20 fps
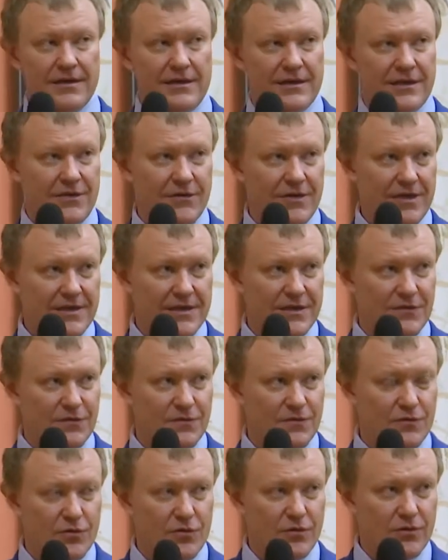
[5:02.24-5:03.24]
инноваций
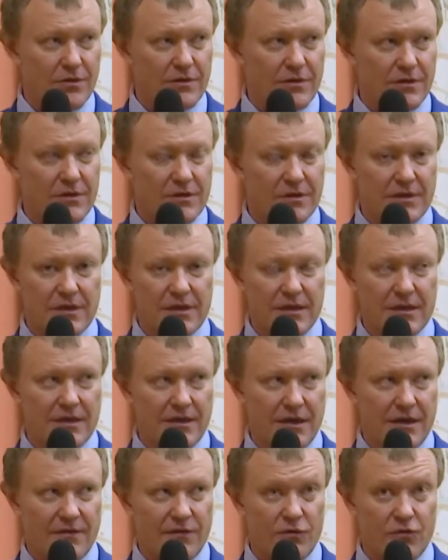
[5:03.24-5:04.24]
ввел как
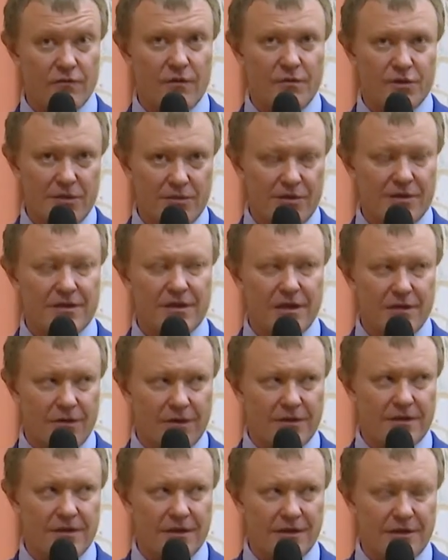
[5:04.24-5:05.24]
график. Он вообще был
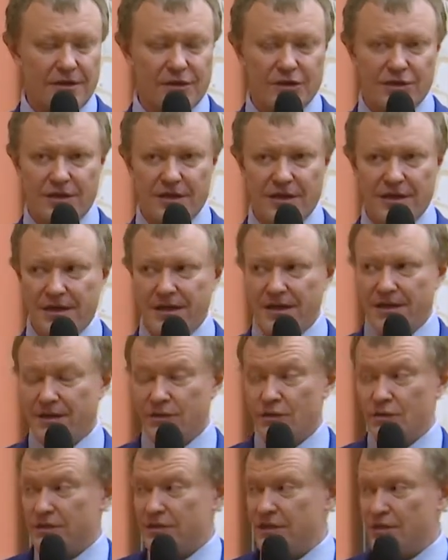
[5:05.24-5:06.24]
инноватор, конечно,
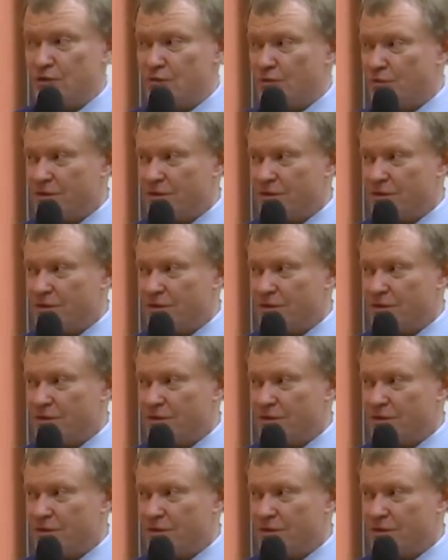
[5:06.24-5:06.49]
но здесь он